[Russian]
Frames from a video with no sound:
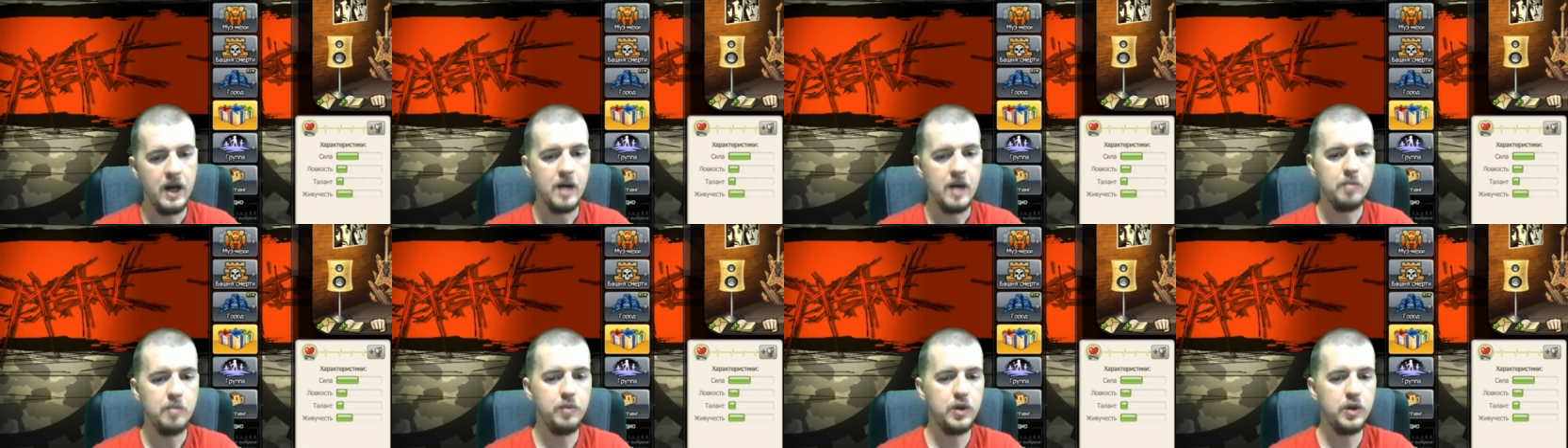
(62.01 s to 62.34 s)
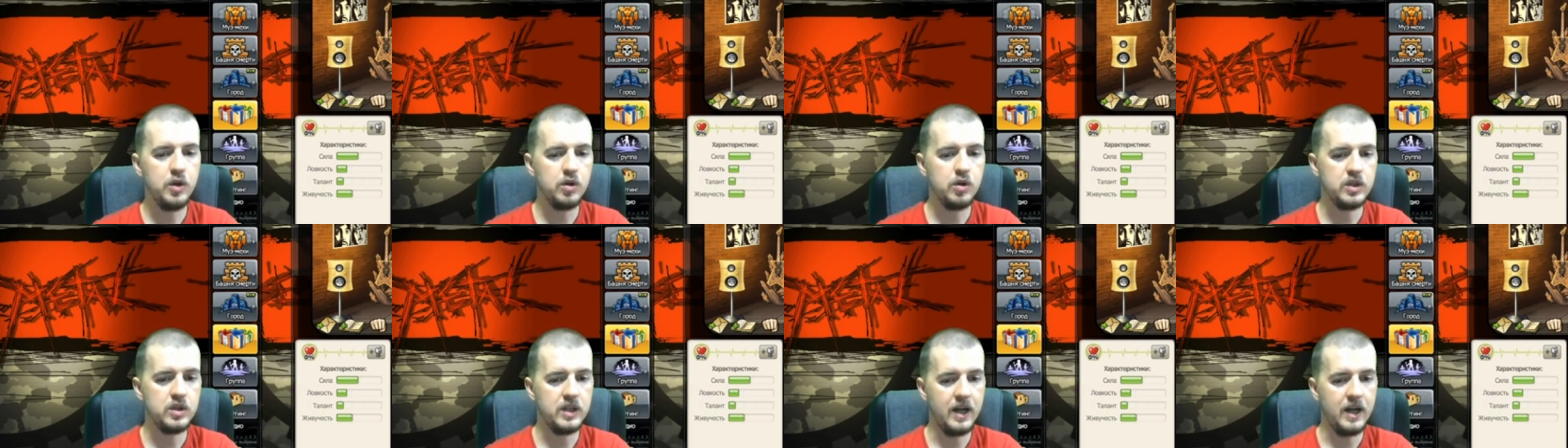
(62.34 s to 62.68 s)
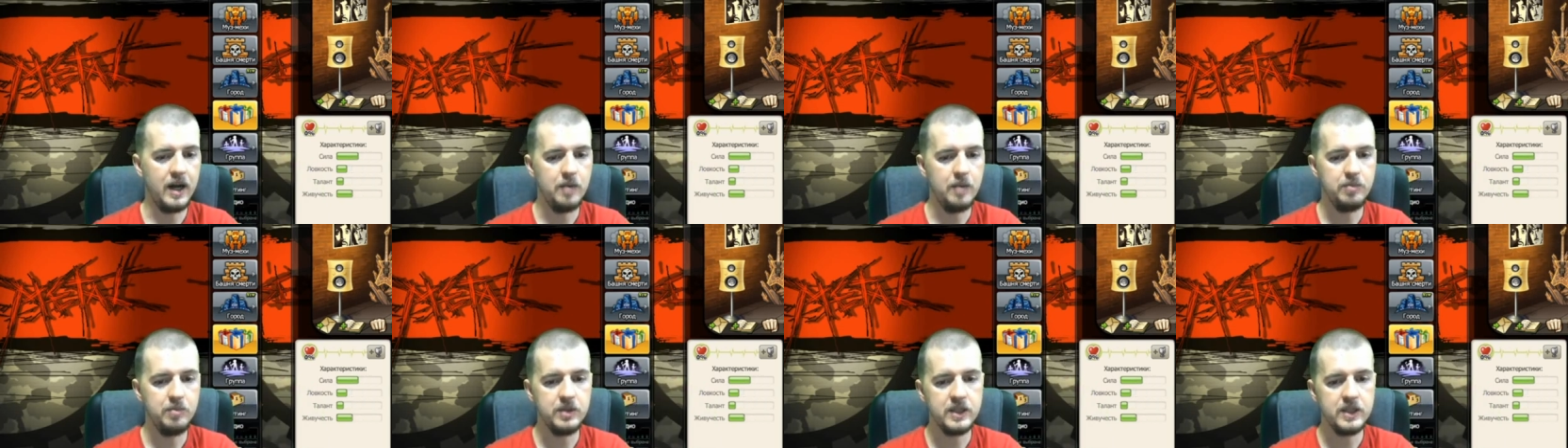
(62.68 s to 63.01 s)
Берется
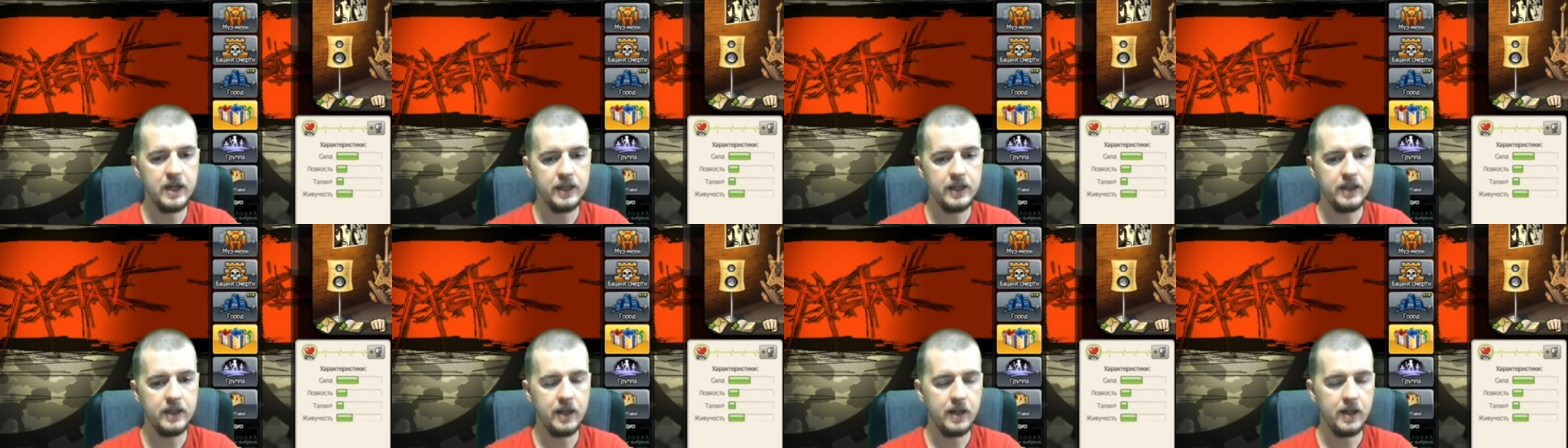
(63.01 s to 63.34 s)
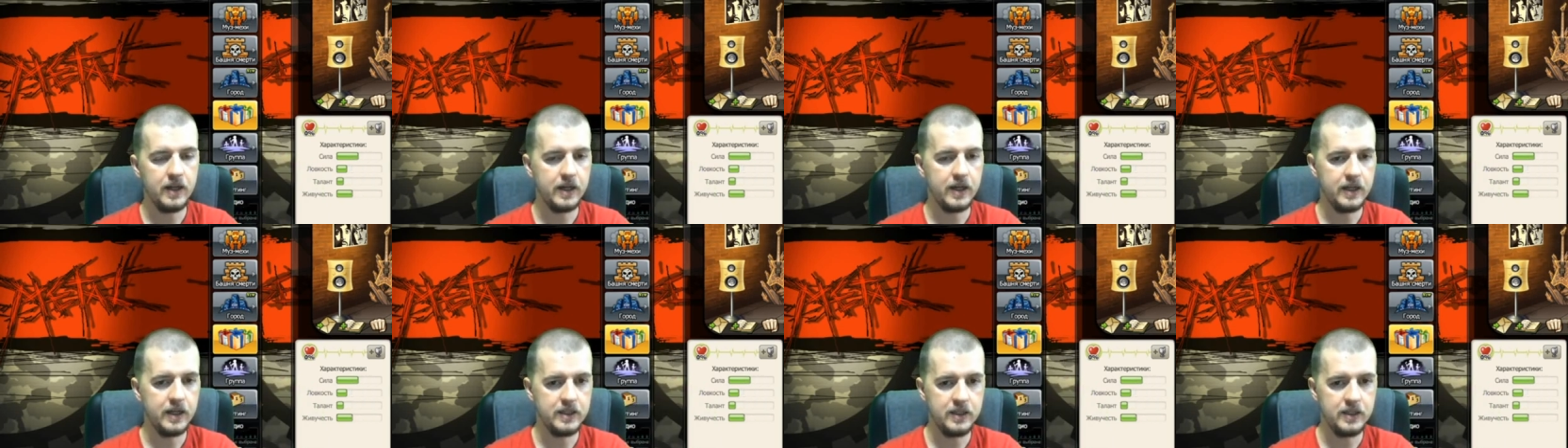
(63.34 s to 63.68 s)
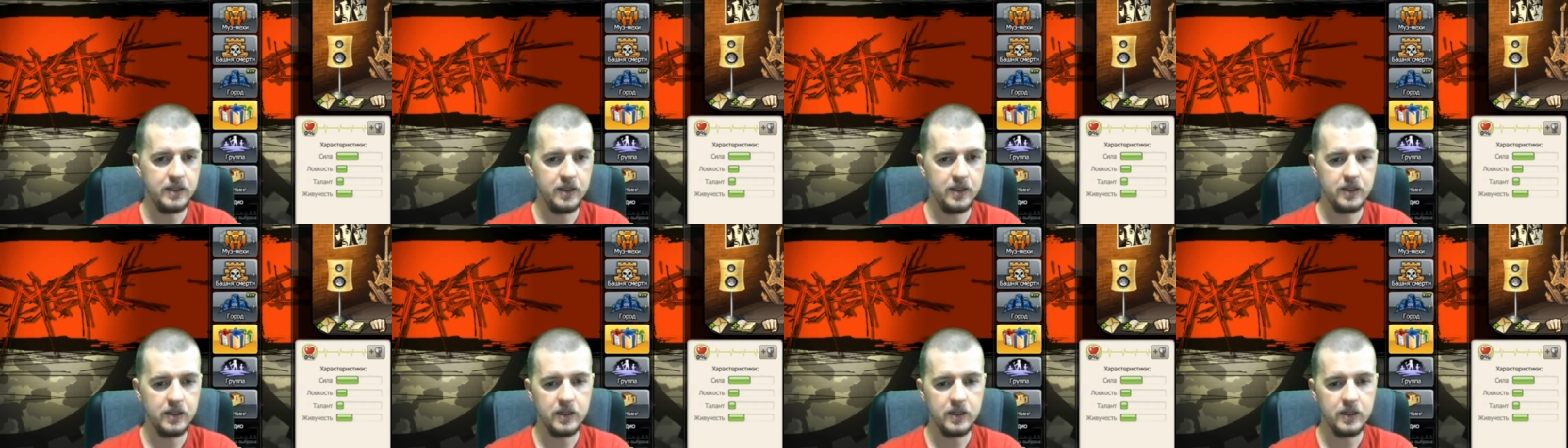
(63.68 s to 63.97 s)
обязательно кастеты.